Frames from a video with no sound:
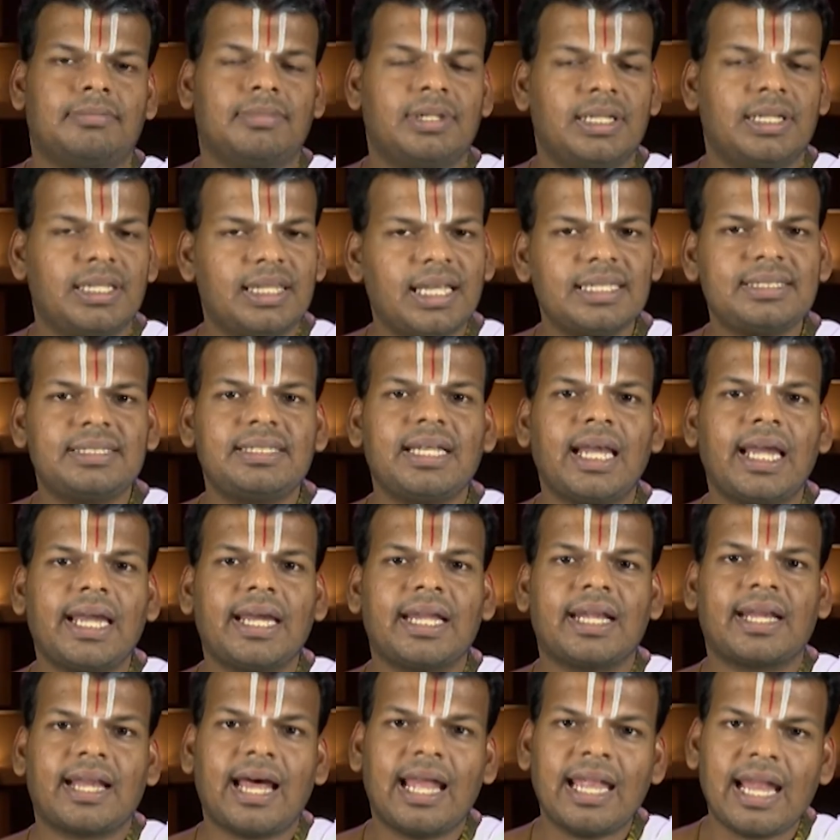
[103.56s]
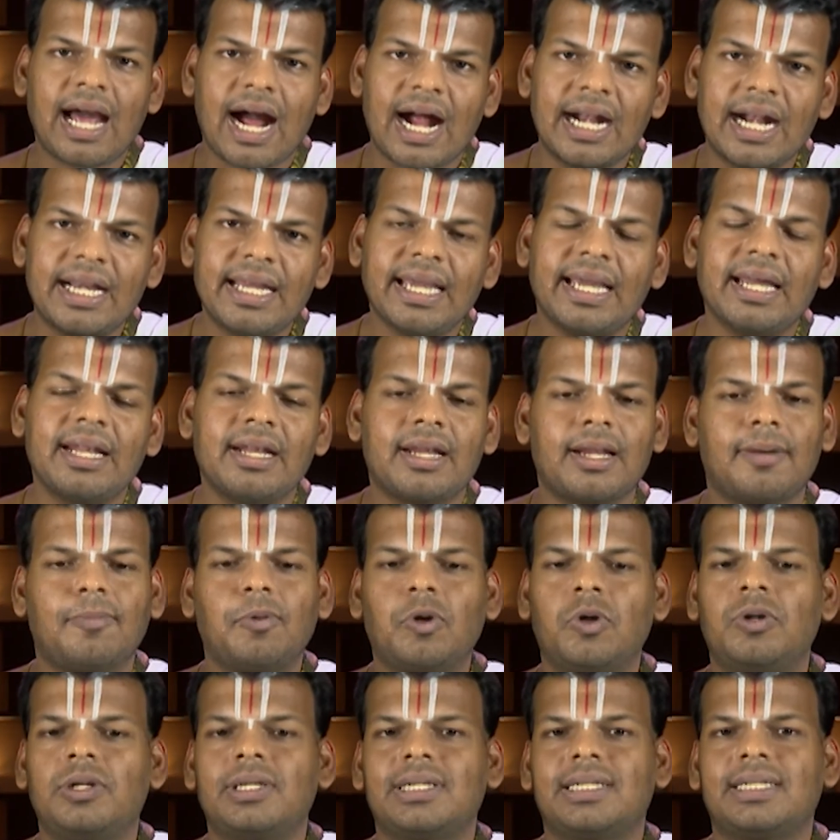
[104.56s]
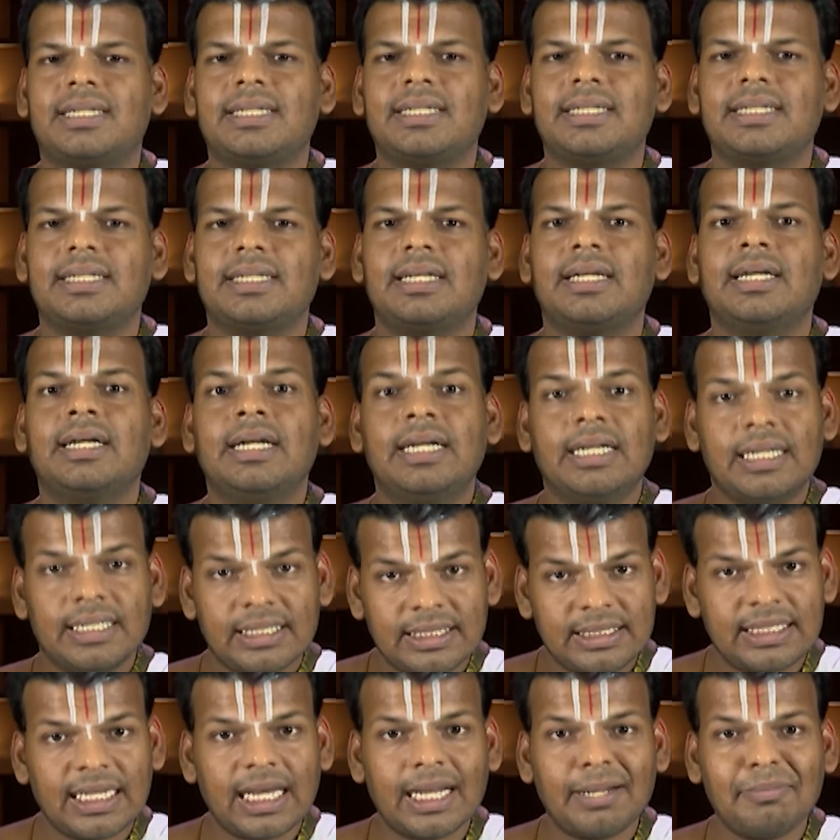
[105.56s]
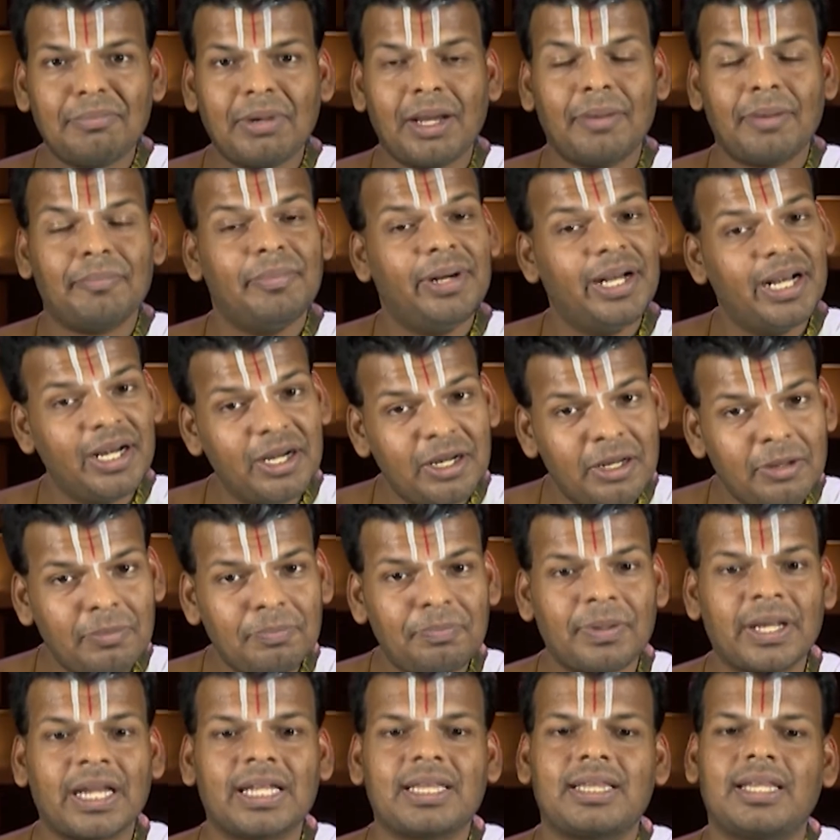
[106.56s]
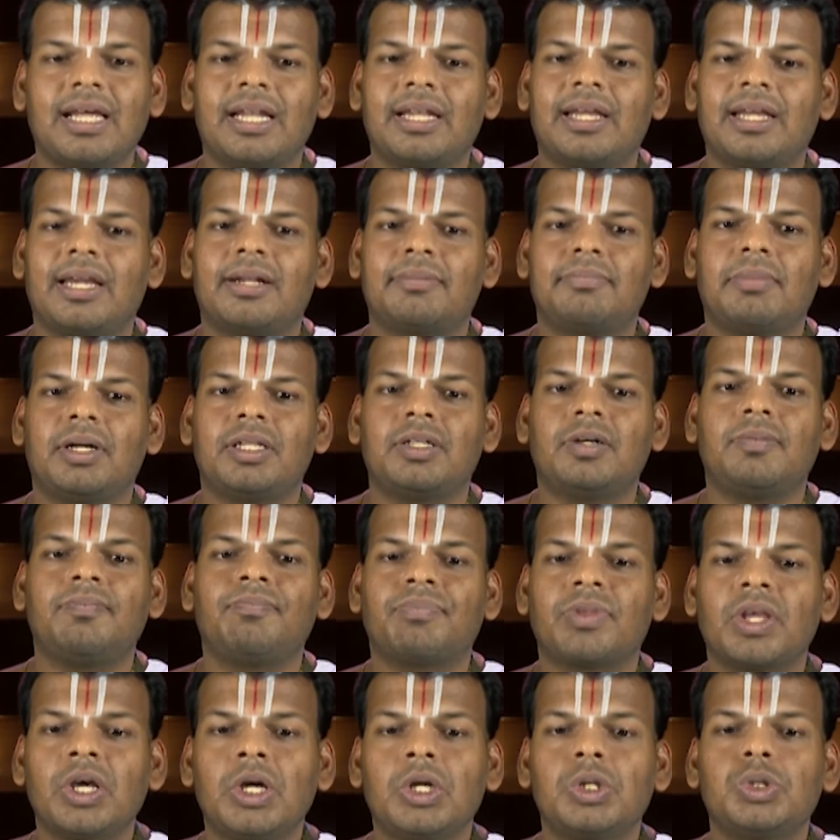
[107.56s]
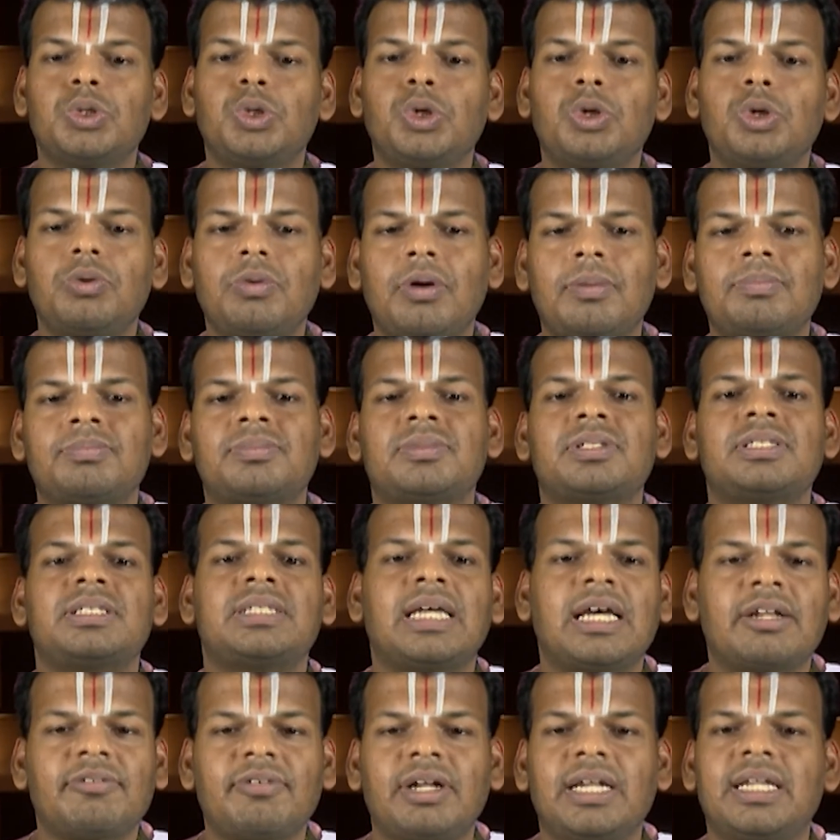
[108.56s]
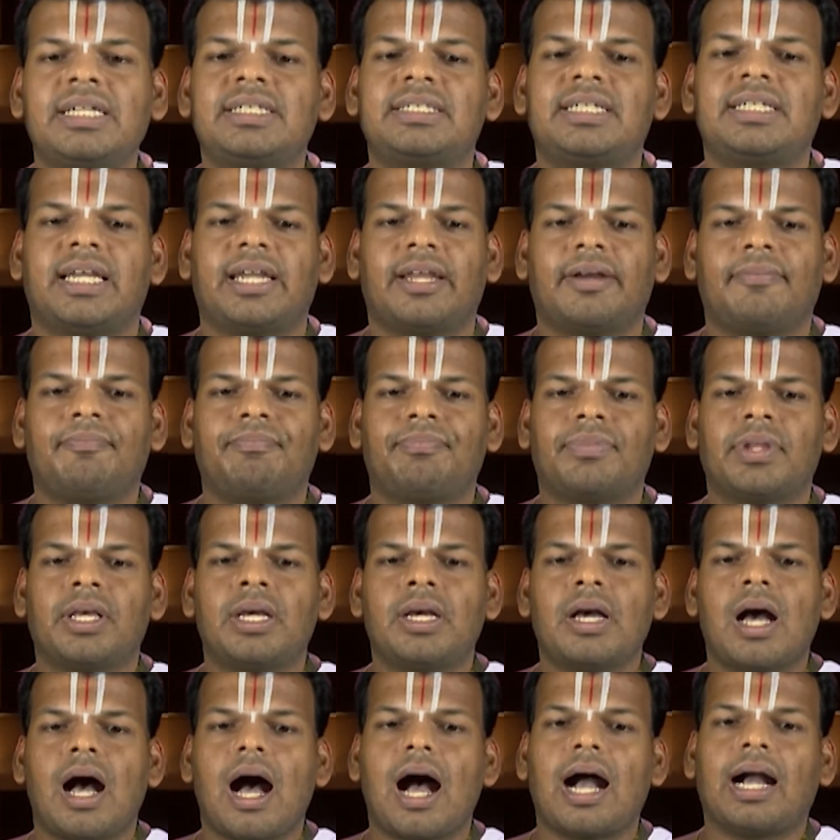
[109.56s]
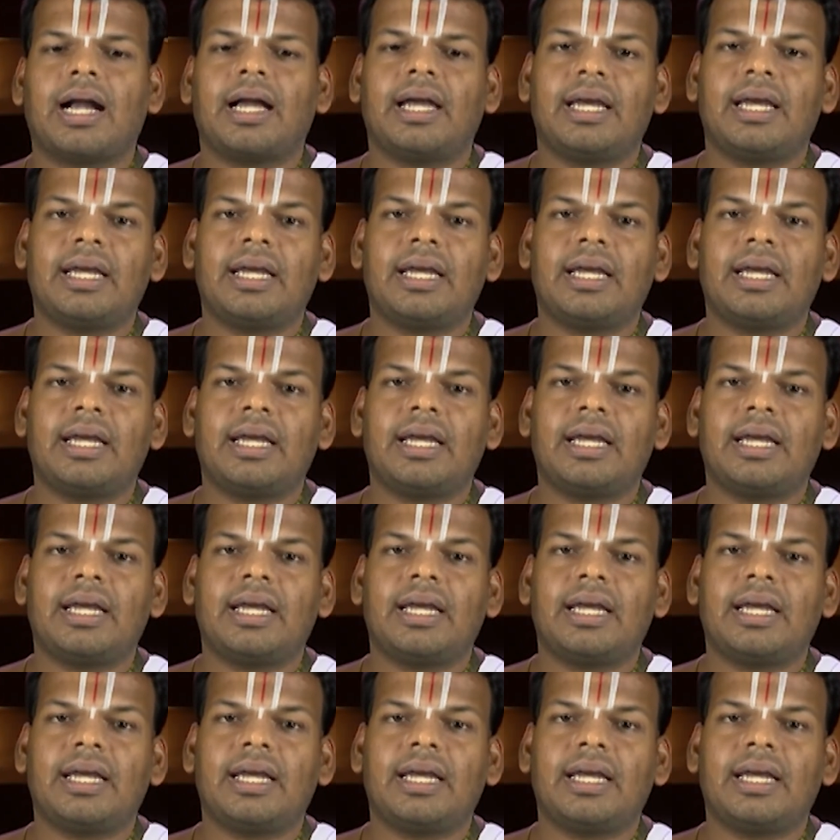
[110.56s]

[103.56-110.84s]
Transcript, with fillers: மிருத்தசிய என்றால் அழிகின்ற பொருளுக்கு ஜென்ம மீண்டும் பிறத்தல் என்பதும் துருவம் சர்வ நிச்சயம் ஆக